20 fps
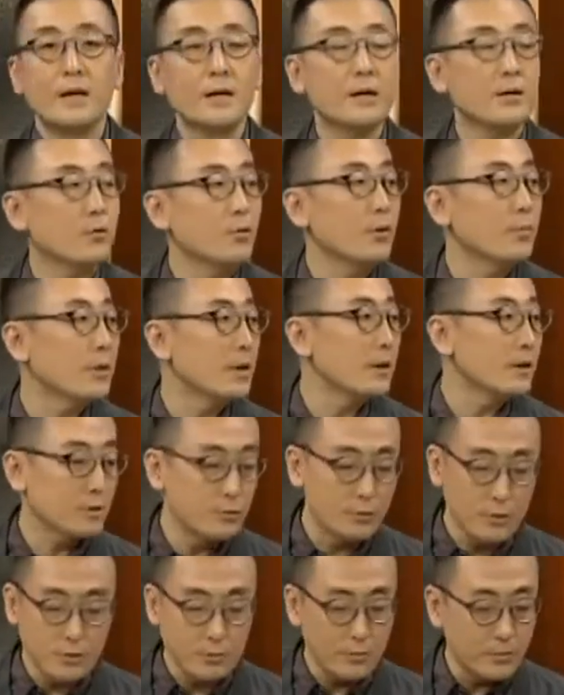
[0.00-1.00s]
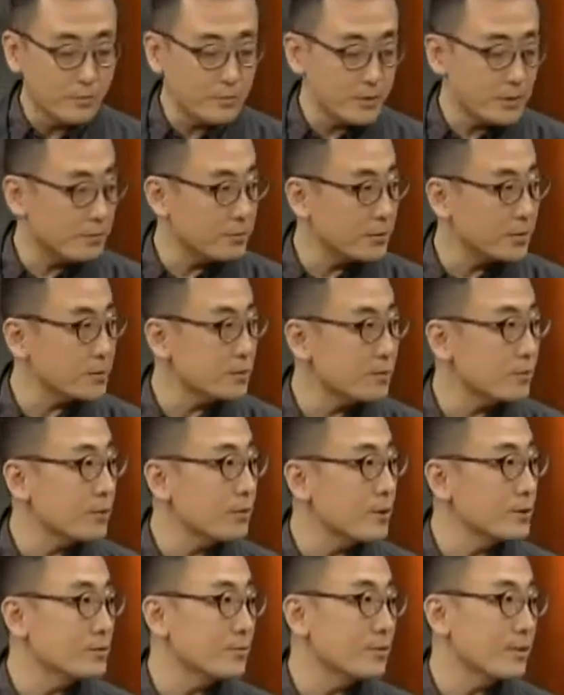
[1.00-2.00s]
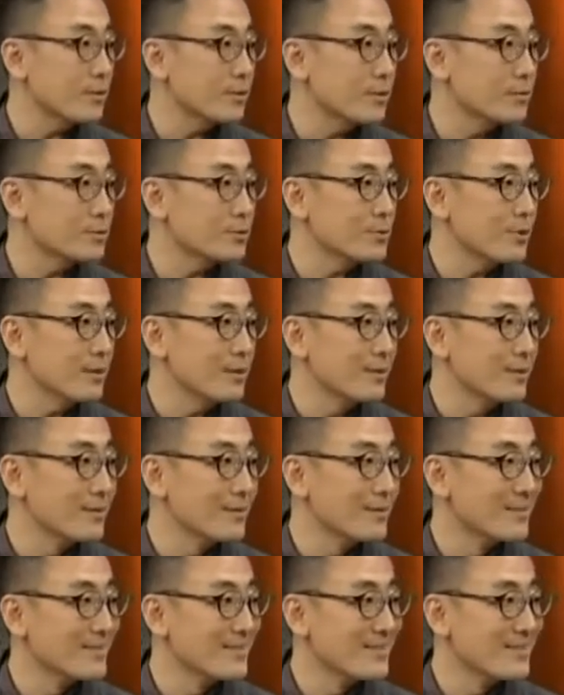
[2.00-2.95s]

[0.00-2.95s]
哎，广美，对我们这《波士顿环球报》怎么说？